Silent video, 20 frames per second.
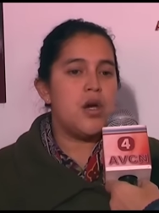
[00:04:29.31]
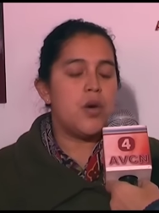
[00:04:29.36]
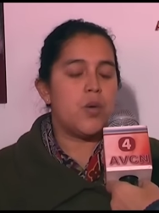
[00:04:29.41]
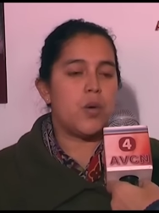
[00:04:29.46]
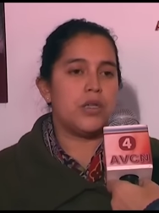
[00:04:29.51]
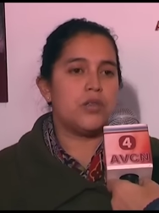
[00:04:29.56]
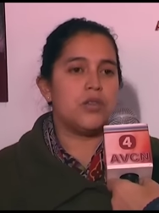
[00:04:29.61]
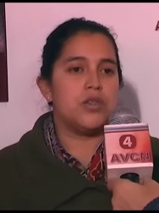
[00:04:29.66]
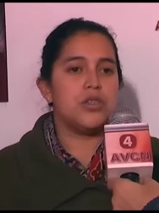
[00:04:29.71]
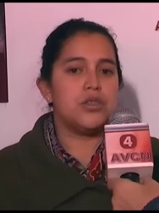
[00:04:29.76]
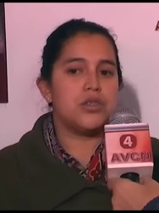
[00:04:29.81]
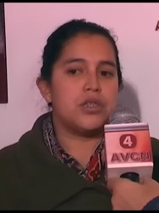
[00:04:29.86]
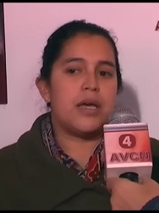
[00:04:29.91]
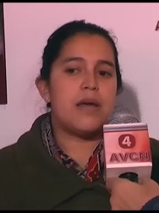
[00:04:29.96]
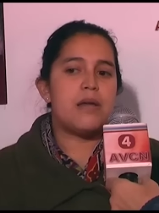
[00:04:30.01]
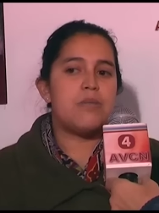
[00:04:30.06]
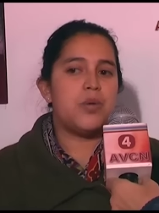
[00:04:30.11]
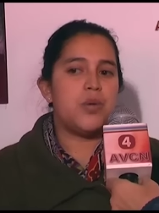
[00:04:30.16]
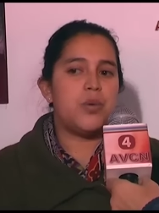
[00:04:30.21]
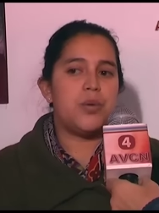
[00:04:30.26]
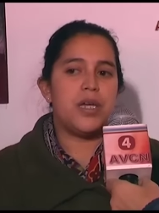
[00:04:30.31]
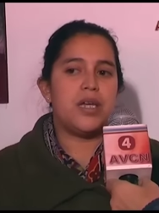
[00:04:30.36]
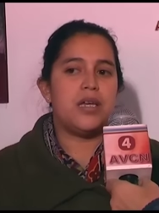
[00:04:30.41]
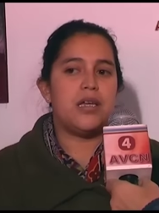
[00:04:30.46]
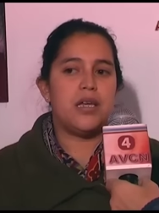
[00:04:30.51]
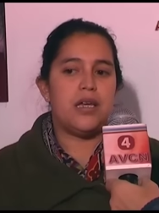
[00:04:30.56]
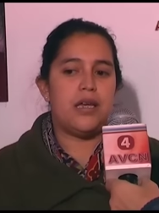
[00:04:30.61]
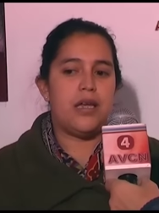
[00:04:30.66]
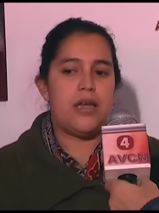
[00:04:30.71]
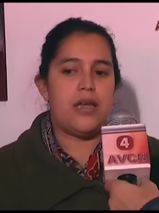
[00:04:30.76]
cuando ellos saben muy bien
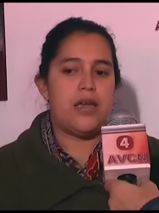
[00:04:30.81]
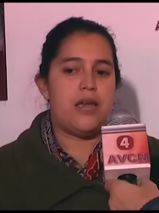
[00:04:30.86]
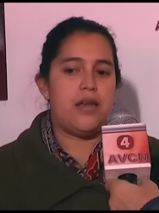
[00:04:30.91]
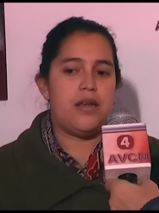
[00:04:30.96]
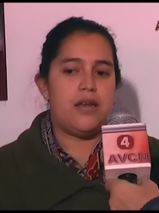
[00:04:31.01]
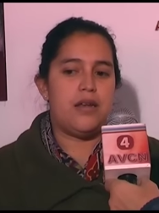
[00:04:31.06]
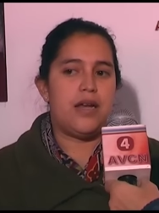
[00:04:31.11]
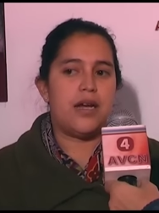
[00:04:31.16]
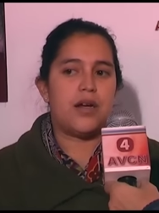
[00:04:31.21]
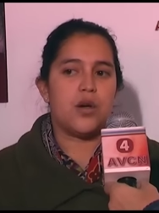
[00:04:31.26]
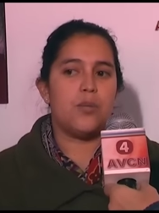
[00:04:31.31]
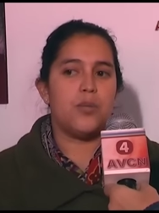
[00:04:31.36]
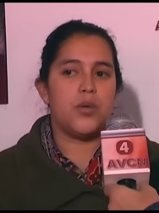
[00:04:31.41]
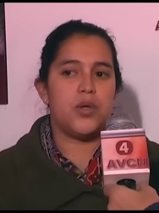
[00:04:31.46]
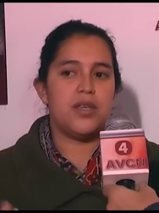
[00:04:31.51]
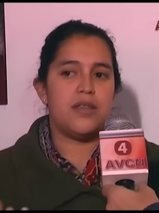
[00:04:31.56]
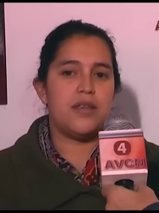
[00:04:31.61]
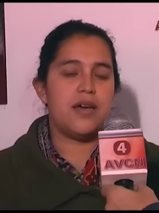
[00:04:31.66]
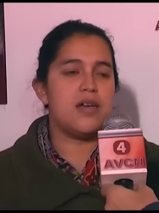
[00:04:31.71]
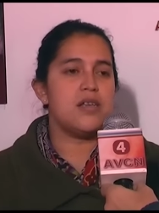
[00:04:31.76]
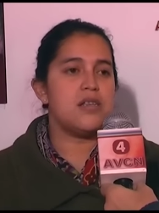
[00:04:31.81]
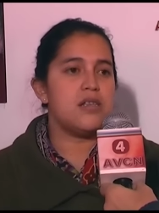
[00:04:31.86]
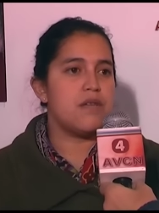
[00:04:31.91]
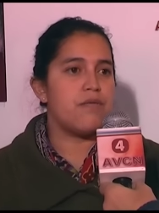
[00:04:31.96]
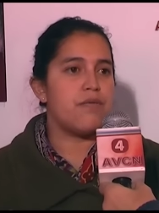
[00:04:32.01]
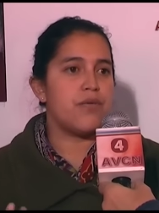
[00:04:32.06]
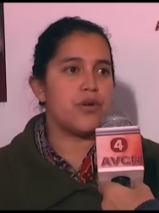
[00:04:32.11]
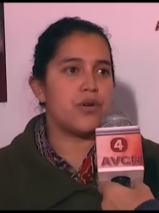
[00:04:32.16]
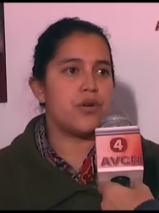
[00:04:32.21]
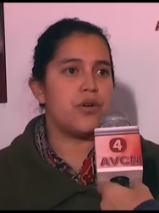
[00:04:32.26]
que la comunidad se
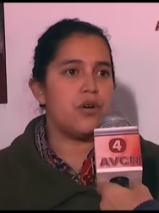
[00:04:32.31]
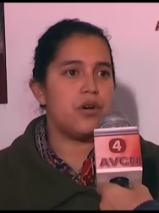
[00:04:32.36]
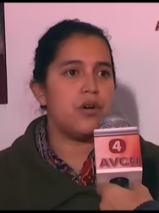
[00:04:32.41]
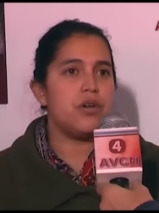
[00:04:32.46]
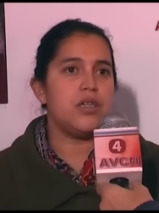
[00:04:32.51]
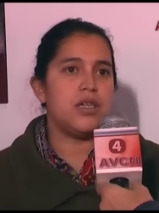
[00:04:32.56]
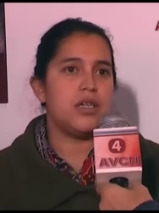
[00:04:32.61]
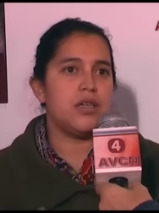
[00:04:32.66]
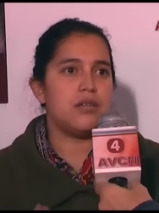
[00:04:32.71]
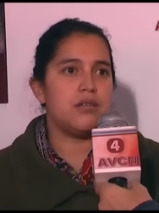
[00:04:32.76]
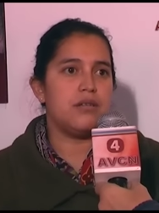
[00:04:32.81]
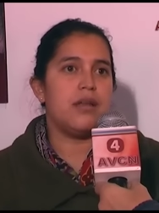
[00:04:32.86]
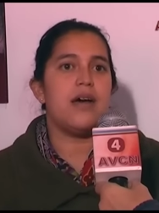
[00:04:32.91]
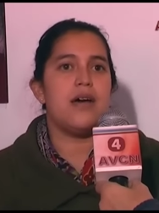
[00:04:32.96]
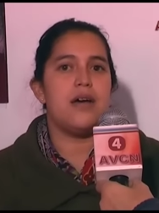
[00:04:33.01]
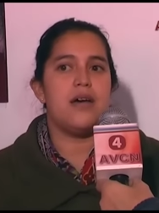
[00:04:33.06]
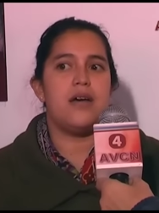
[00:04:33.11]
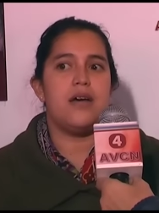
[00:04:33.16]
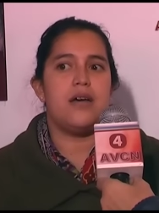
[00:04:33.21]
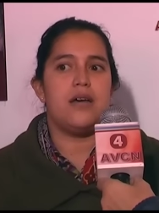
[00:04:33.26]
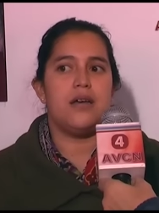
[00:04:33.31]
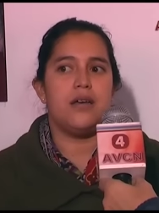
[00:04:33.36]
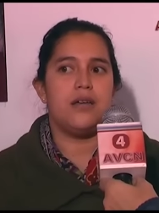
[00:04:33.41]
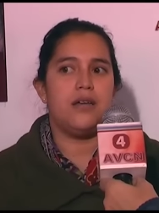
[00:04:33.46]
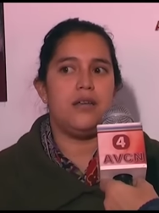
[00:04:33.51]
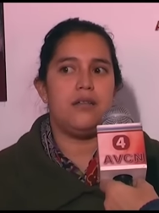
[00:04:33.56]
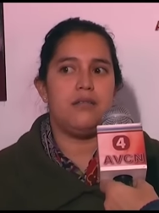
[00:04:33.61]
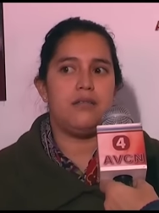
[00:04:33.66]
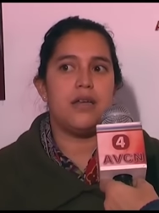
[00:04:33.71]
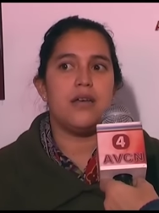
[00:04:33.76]
forjó y está,
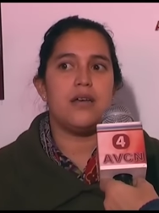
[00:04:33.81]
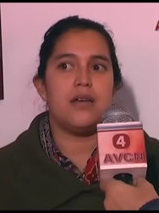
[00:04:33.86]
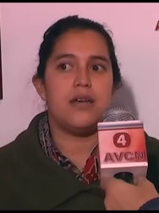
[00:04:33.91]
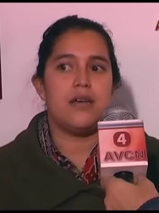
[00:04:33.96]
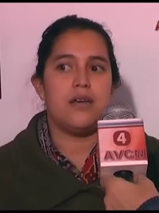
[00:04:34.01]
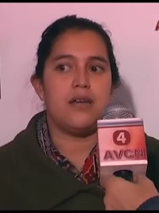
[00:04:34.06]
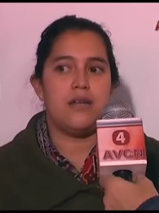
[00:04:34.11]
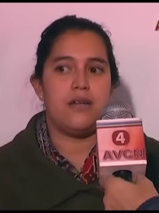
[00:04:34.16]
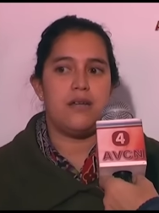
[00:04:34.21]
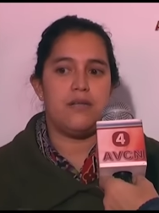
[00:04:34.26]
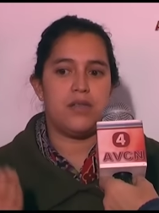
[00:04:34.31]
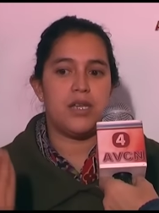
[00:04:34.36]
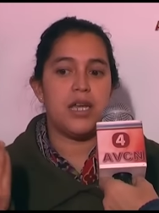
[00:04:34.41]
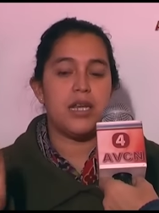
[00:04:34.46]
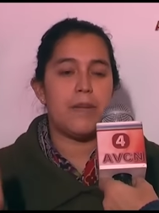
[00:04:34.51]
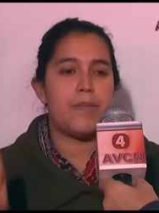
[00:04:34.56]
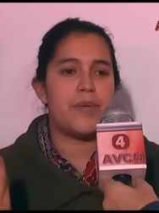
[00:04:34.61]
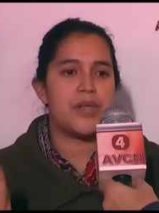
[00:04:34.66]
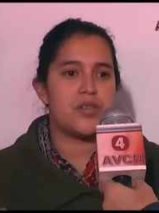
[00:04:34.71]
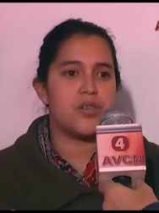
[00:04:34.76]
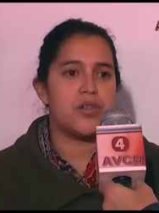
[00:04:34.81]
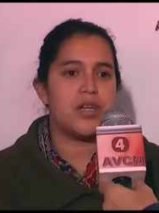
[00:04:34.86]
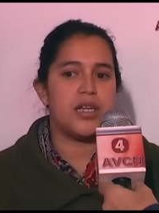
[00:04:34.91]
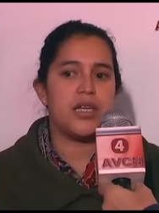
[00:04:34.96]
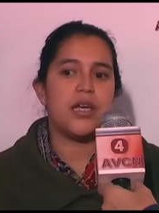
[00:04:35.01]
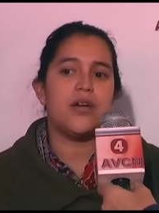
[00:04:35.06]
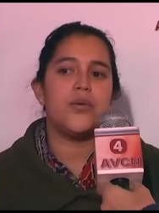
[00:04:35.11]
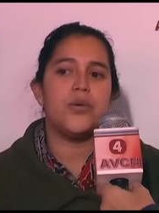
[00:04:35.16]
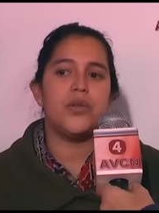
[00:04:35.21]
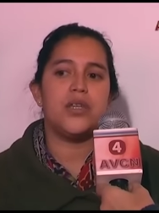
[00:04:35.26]
está tiene
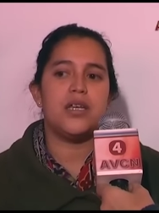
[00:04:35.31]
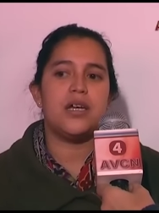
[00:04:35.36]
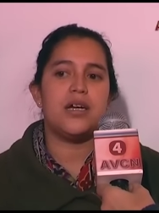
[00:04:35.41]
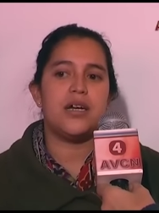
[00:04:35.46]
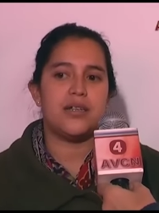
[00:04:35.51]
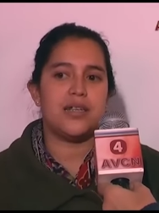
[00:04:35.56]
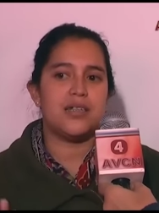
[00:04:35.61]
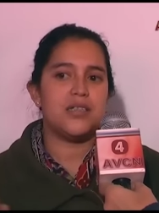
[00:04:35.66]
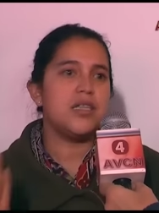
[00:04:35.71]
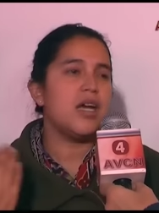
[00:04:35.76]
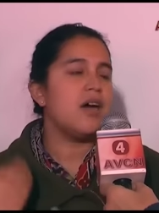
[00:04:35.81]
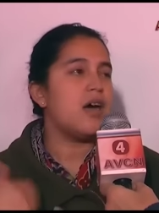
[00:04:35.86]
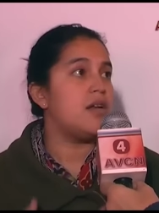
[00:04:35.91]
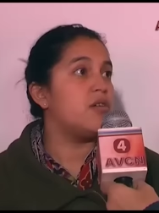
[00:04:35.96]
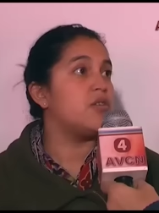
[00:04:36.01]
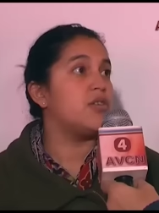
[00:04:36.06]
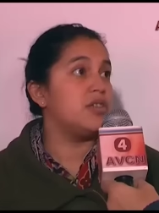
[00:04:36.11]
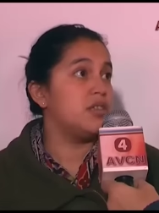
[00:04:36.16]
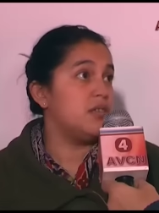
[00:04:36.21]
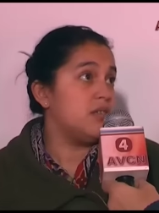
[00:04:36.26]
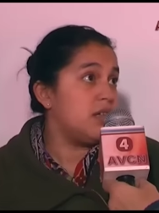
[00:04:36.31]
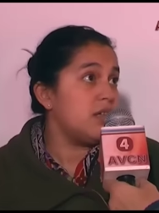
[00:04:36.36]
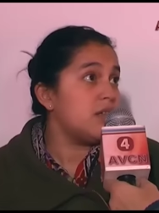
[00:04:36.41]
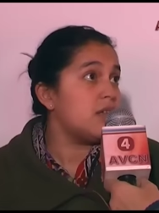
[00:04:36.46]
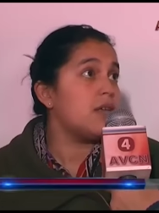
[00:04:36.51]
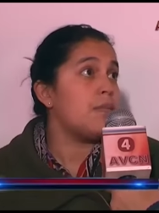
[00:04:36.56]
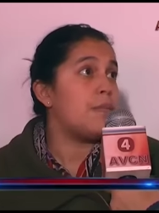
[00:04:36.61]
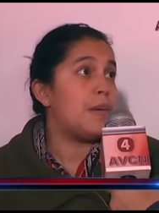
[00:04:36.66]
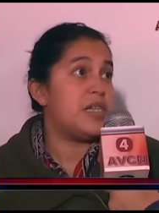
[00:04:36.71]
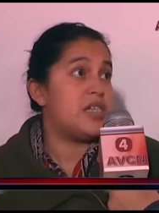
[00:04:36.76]
personalidad jurídica gracias a los
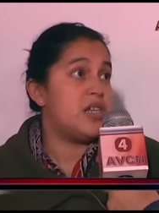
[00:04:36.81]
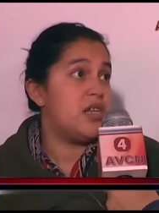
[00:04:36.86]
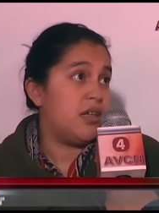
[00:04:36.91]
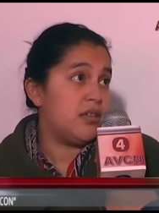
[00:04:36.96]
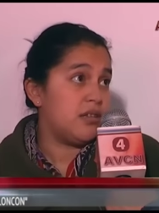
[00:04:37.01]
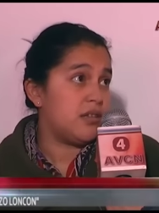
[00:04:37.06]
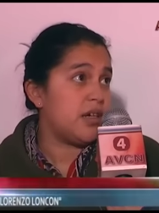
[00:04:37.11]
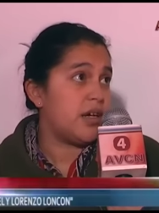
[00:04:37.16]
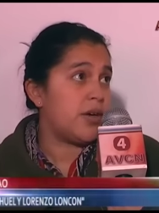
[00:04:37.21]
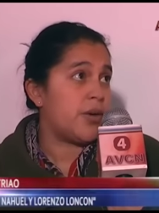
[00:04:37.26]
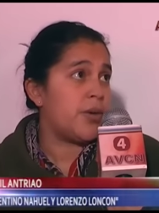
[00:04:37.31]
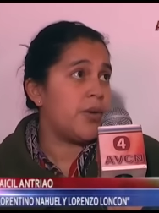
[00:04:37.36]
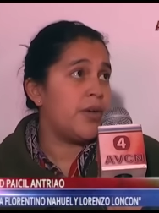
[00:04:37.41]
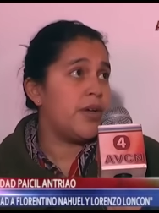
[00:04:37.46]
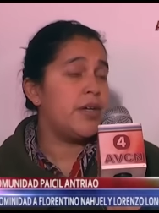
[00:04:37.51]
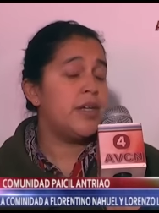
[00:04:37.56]
descendientes de Paichilantreo.